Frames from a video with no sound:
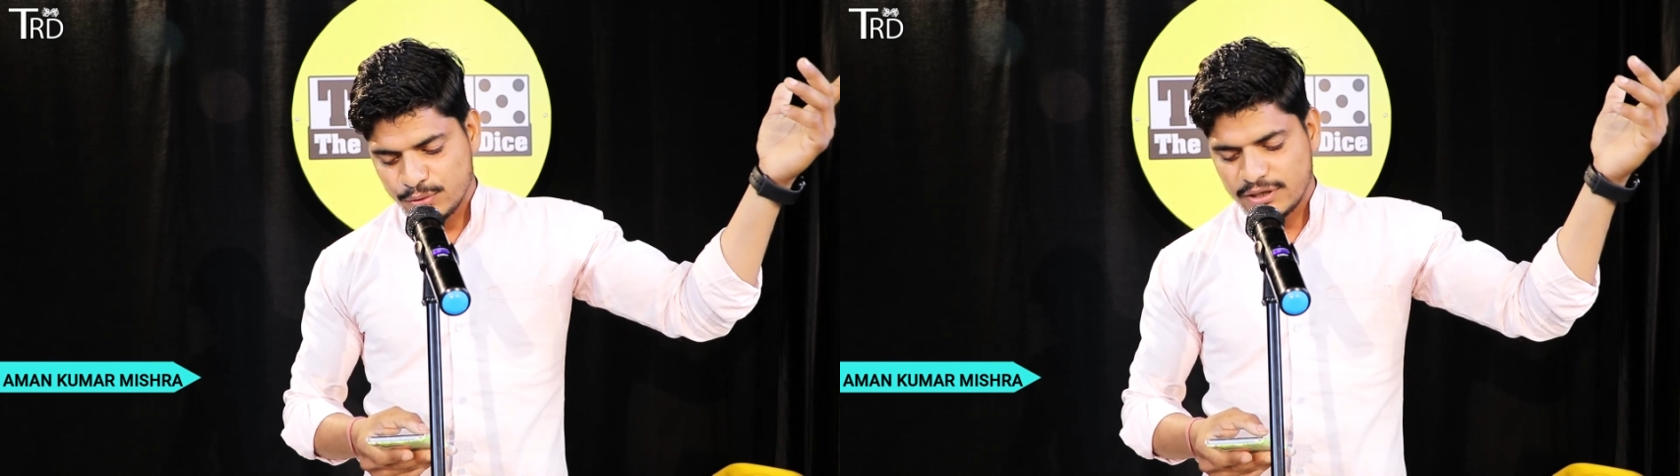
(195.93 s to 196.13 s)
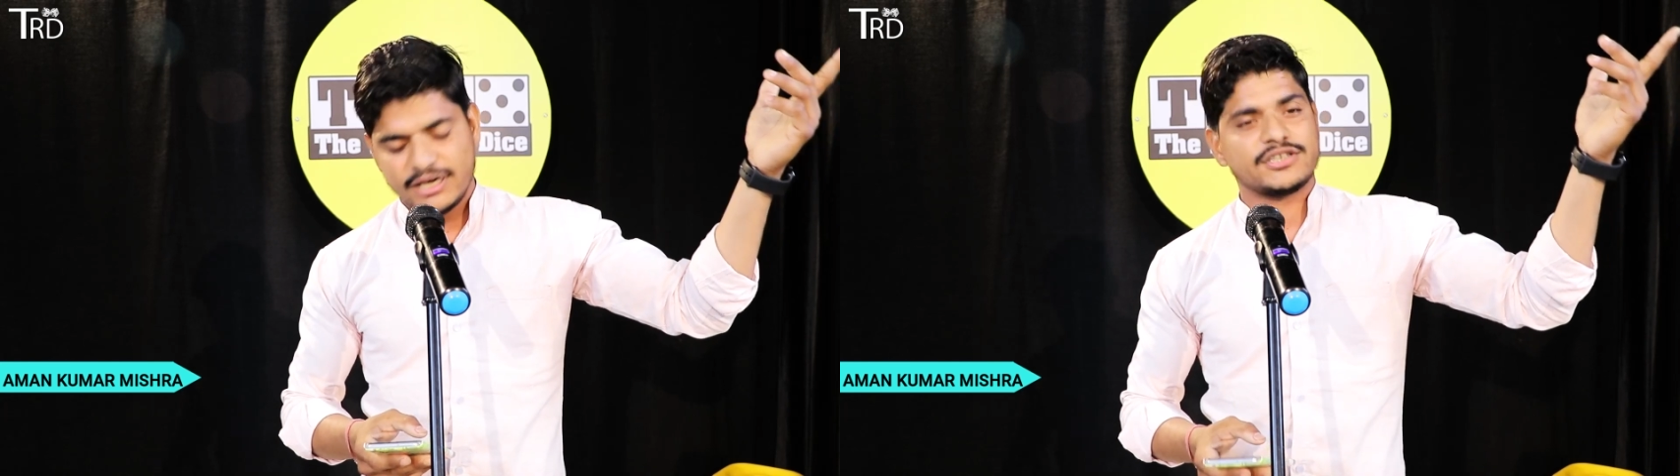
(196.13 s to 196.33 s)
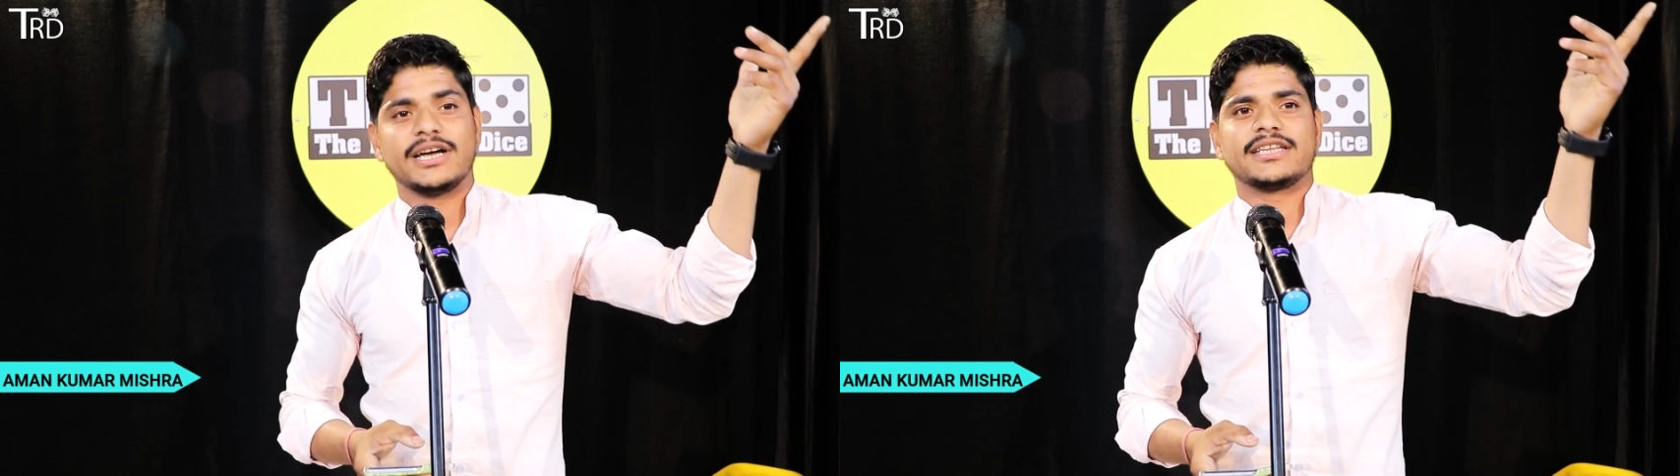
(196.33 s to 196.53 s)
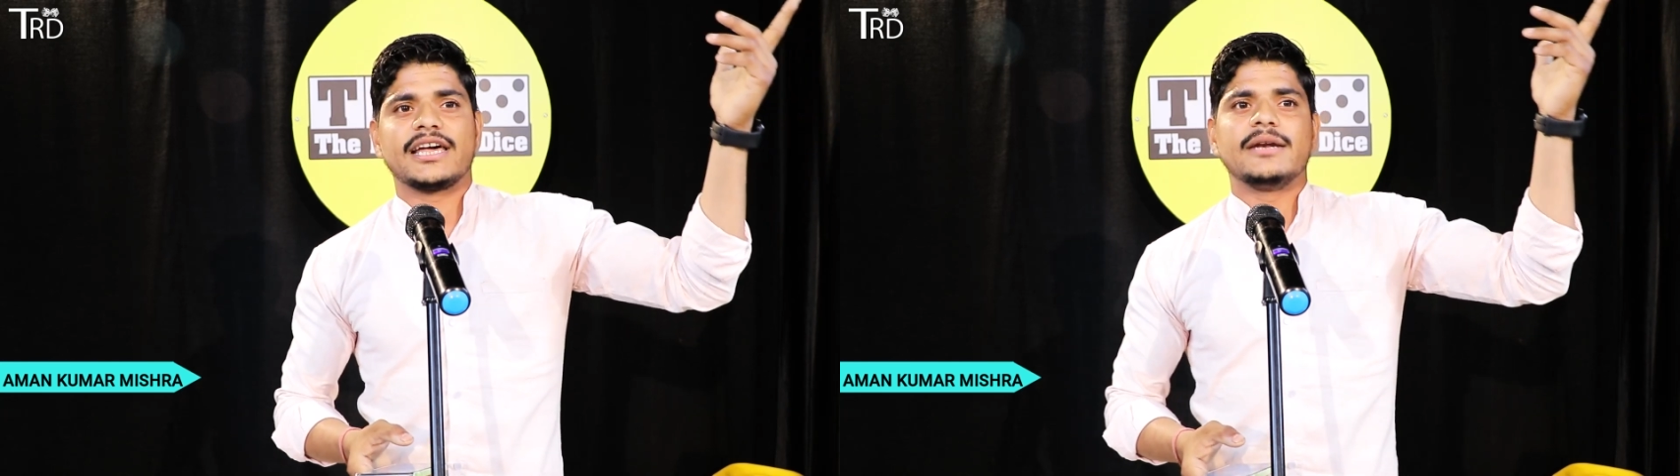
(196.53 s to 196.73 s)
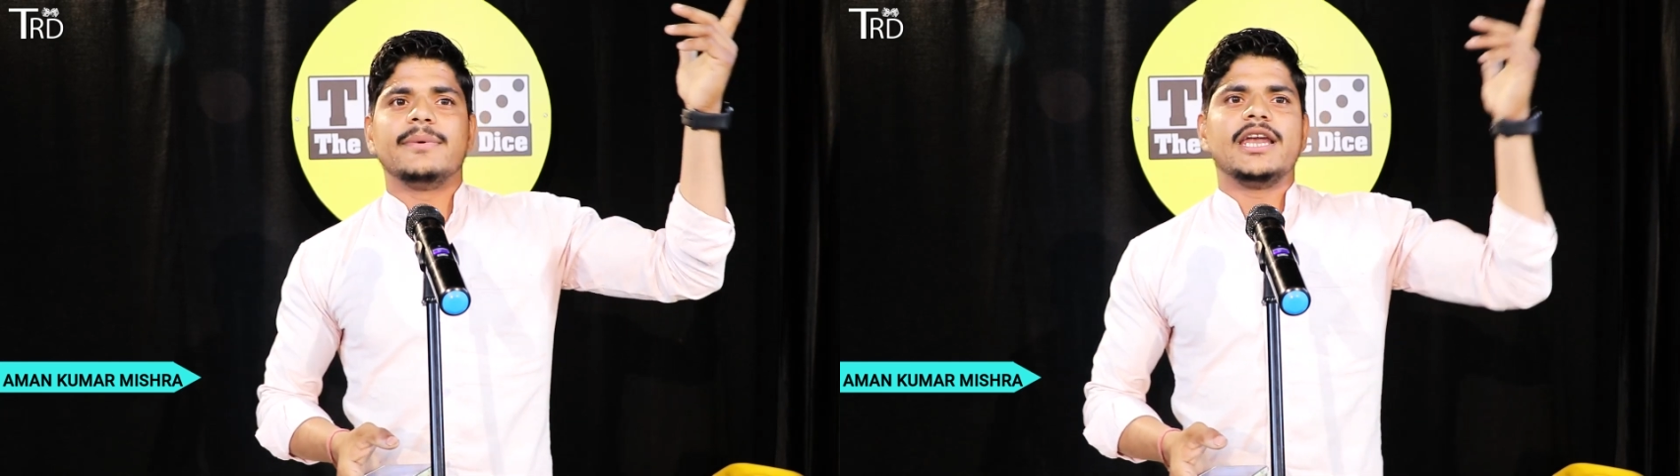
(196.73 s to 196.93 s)
को नाशाद
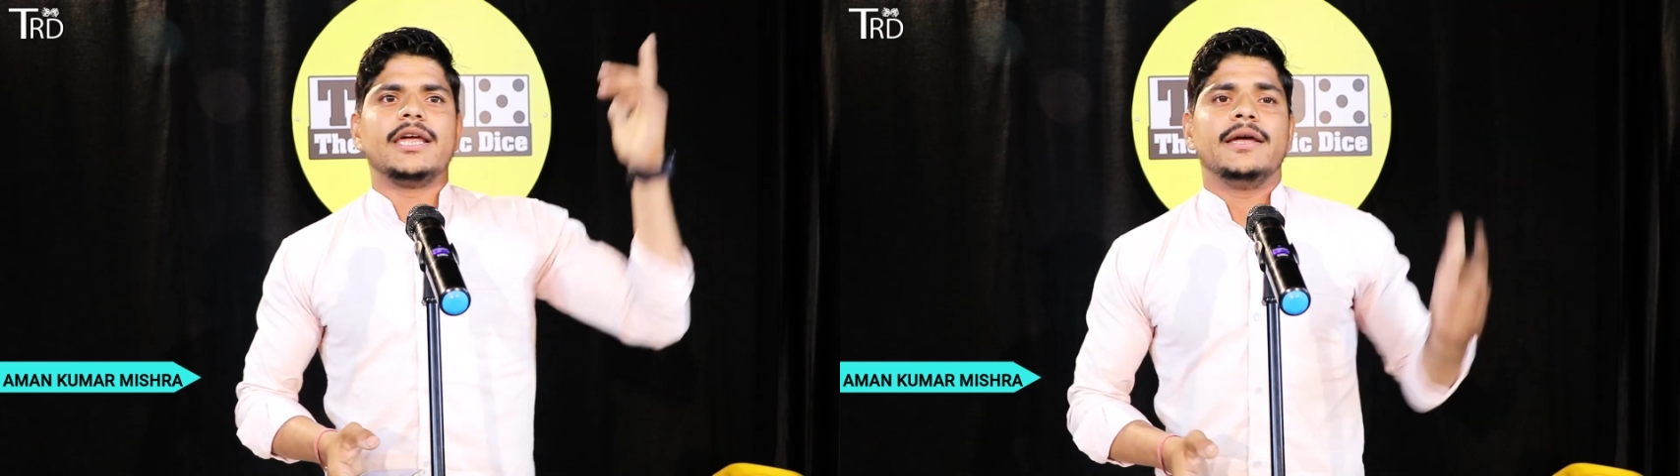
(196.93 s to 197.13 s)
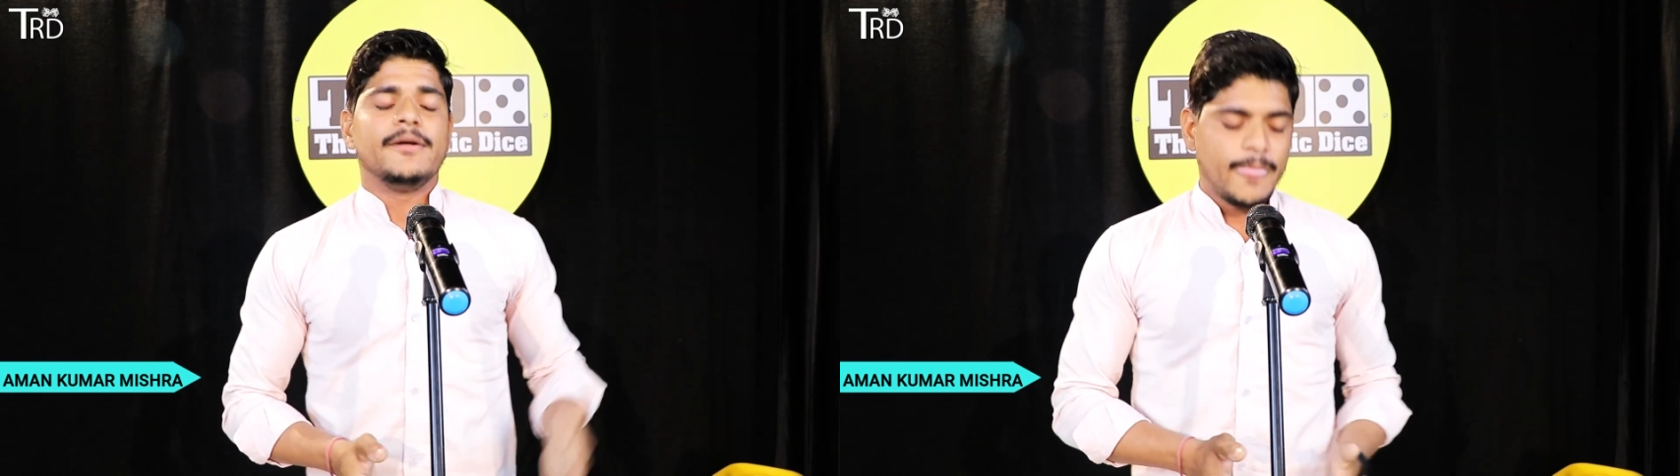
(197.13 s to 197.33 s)
करने वाले